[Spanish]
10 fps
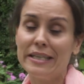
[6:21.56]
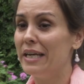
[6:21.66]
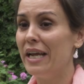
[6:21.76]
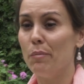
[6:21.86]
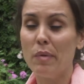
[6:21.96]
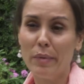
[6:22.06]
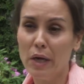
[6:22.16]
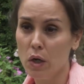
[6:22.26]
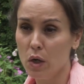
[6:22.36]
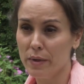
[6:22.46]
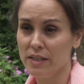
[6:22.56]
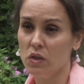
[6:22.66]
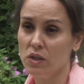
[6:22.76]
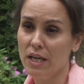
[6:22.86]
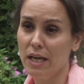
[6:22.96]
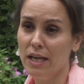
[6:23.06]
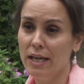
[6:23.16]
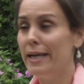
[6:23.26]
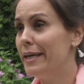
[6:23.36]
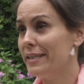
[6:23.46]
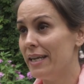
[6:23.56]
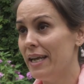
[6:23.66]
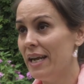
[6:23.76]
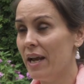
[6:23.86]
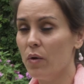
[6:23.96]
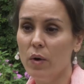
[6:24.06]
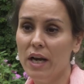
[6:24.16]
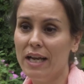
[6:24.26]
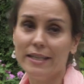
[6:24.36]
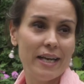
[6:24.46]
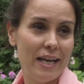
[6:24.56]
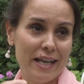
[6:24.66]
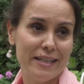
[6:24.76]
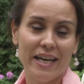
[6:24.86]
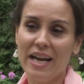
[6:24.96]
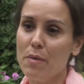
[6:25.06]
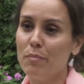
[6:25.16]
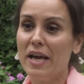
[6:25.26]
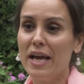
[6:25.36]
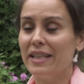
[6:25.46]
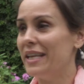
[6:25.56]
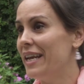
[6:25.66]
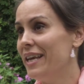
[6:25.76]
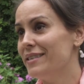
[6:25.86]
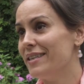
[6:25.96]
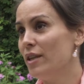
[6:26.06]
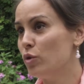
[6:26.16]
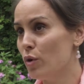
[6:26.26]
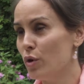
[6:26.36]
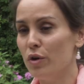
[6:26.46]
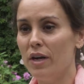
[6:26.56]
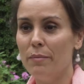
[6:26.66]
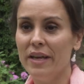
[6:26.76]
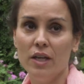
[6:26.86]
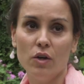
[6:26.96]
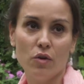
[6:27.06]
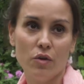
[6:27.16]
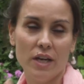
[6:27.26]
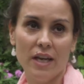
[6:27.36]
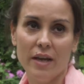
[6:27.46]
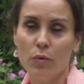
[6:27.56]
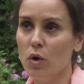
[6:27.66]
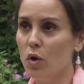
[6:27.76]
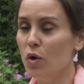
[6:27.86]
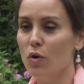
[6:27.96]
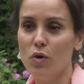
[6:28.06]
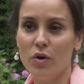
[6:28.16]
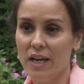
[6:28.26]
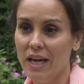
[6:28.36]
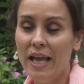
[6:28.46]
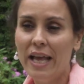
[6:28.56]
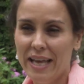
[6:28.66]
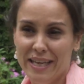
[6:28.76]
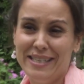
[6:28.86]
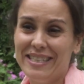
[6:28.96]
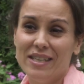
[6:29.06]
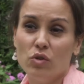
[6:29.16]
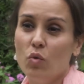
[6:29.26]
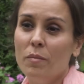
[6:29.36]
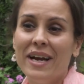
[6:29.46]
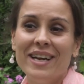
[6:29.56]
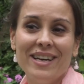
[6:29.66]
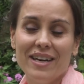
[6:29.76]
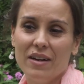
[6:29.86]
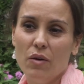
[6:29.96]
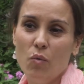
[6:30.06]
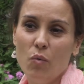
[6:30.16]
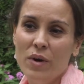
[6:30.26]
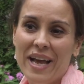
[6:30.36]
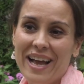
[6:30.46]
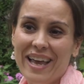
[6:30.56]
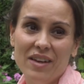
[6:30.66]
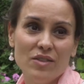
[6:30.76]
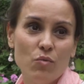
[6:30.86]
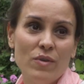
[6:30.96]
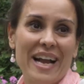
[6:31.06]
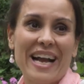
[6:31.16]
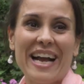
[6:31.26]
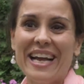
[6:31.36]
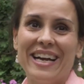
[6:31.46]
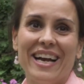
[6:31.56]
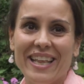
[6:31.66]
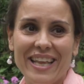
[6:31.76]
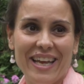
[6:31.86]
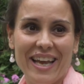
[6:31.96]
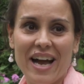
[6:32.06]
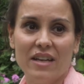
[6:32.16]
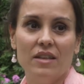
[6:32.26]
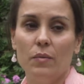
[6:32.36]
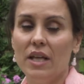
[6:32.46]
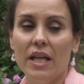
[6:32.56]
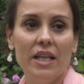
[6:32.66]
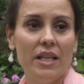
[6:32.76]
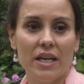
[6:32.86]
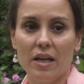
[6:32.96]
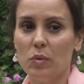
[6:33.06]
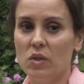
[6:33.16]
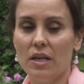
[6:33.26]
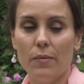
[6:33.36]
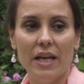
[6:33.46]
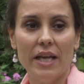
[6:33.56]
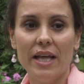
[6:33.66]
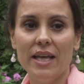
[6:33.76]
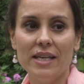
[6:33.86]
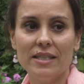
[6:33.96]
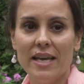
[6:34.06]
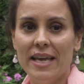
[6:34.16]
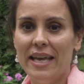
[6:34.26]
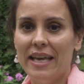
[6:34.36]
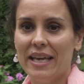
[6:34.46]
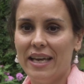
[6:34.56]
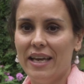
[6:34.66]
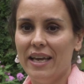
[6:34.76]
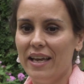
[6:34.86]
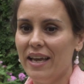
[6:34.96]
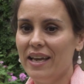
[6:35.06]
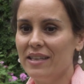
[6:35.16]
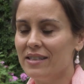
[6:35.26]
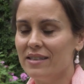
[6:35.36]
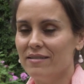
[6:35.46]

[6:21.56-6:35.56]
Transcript: tenés el papel en la obra social, tenés la escuela, tenés la terapia, tenés el turno con el médico, con el neurólogo, con el y se suman una es una carga de actividades, de responsabilidades que es